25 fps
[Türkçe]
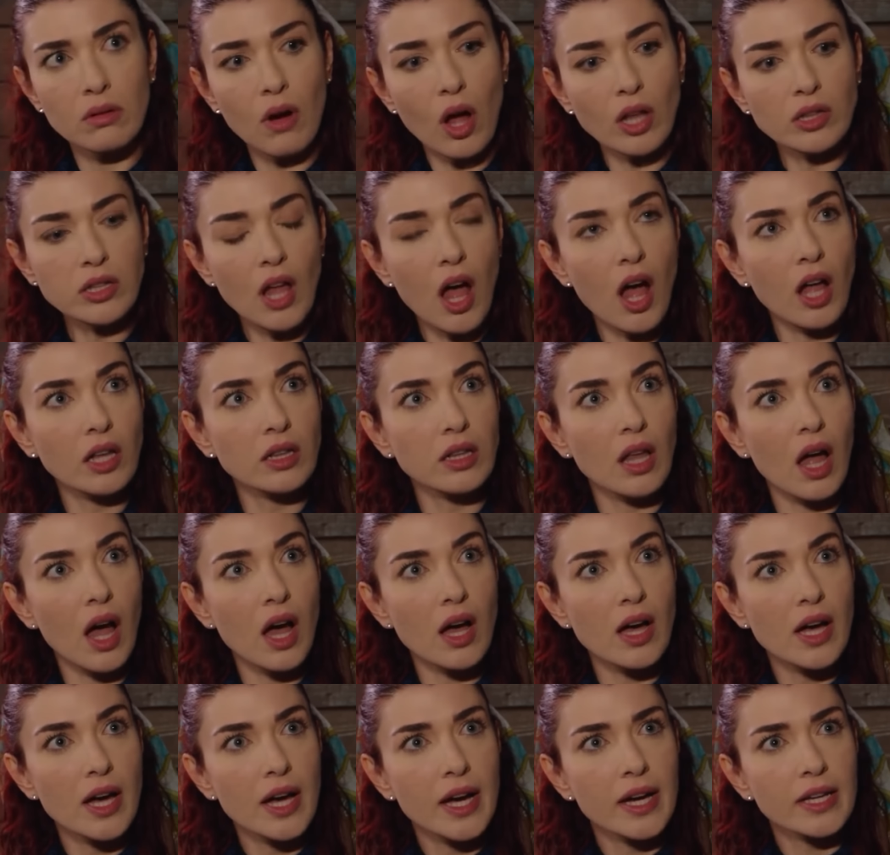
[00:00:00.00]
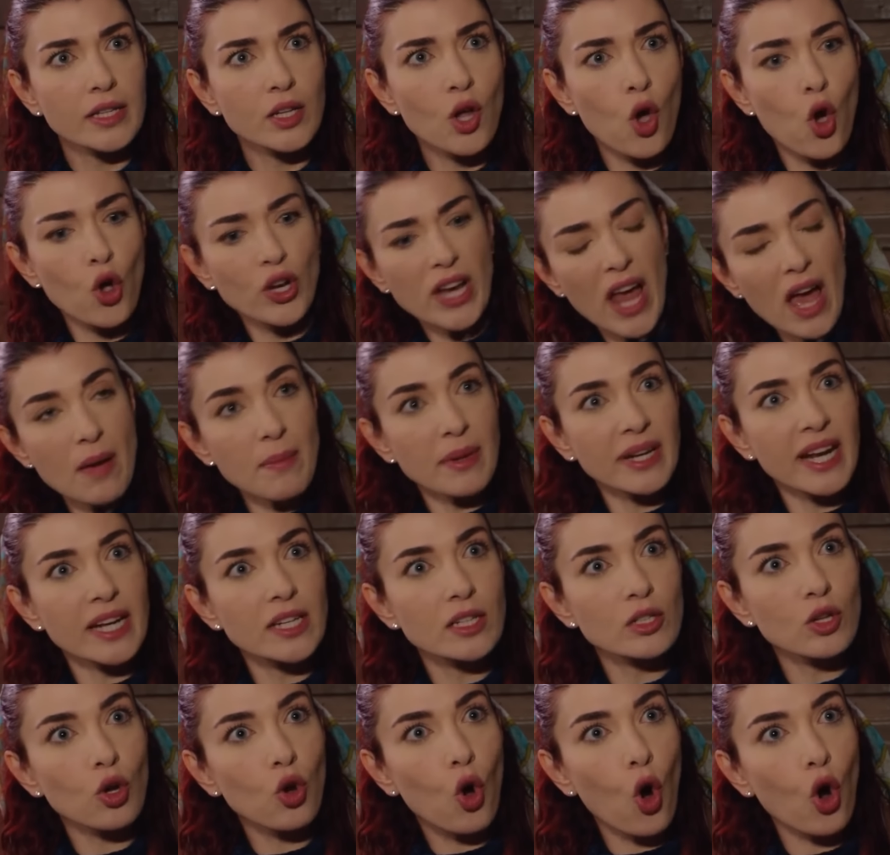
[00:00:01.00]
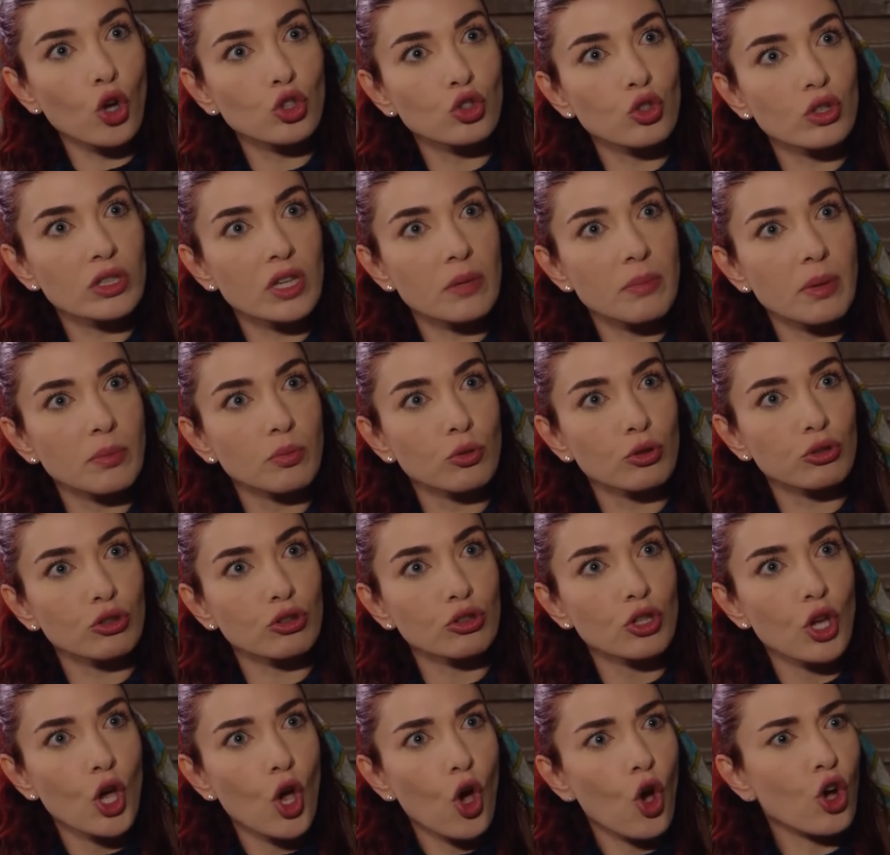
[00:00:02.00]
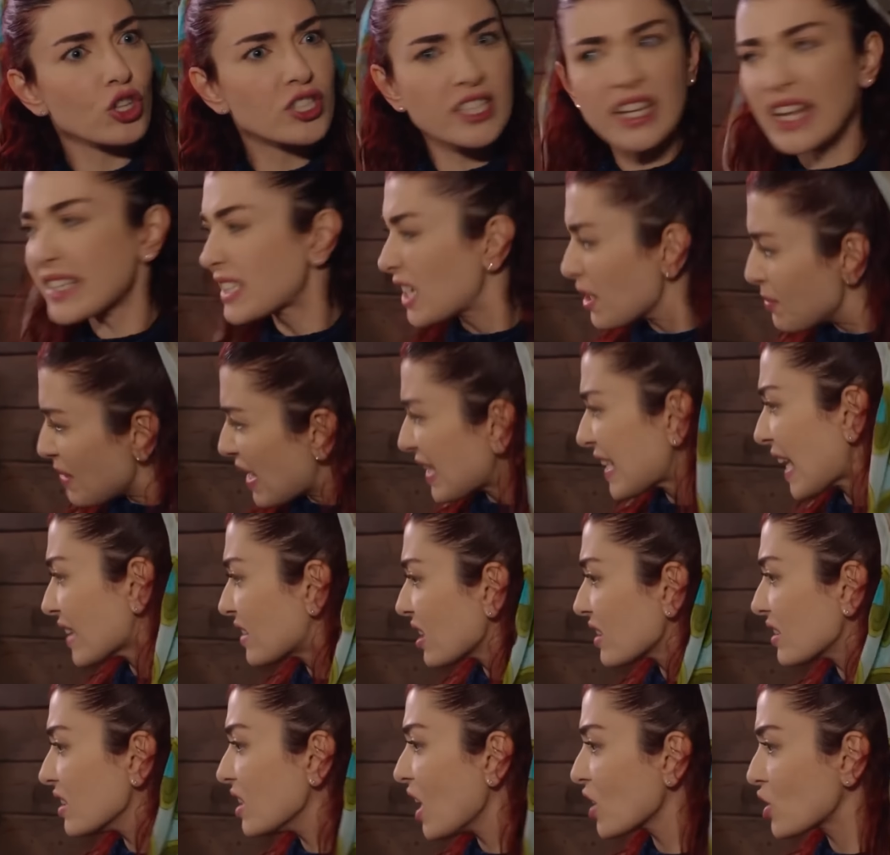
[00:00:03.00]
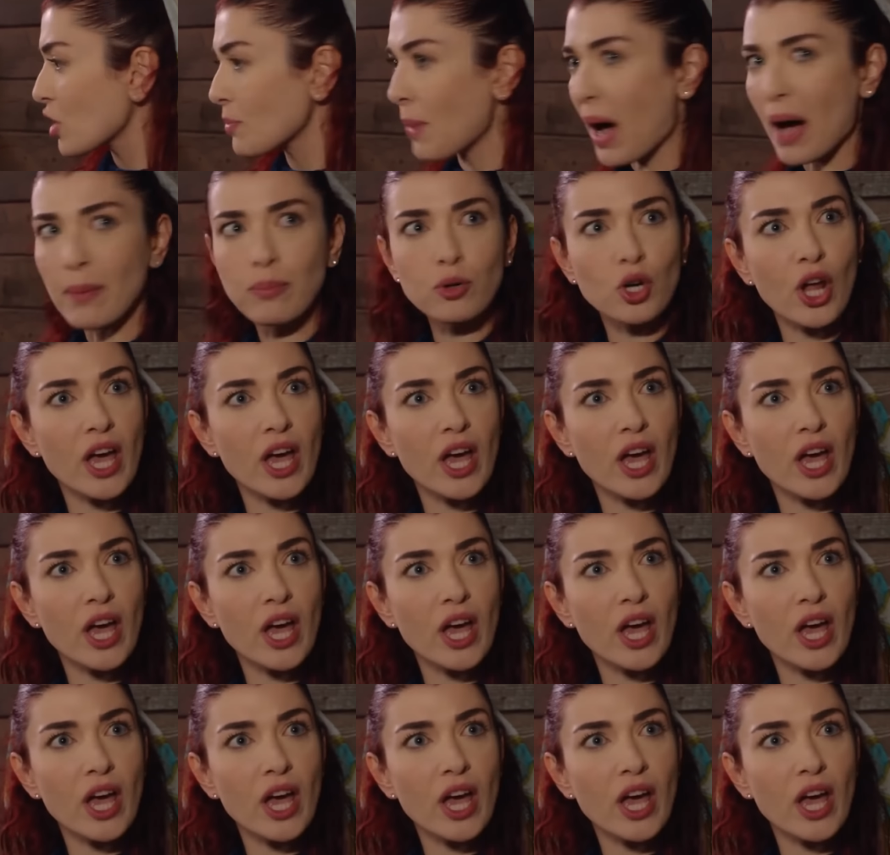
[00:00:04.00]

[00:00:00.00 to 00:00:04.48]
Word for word: Allah Allah. Ne öyle hemen elinle koyduğun gibi buldun. Önceden kimleri getirdin acaba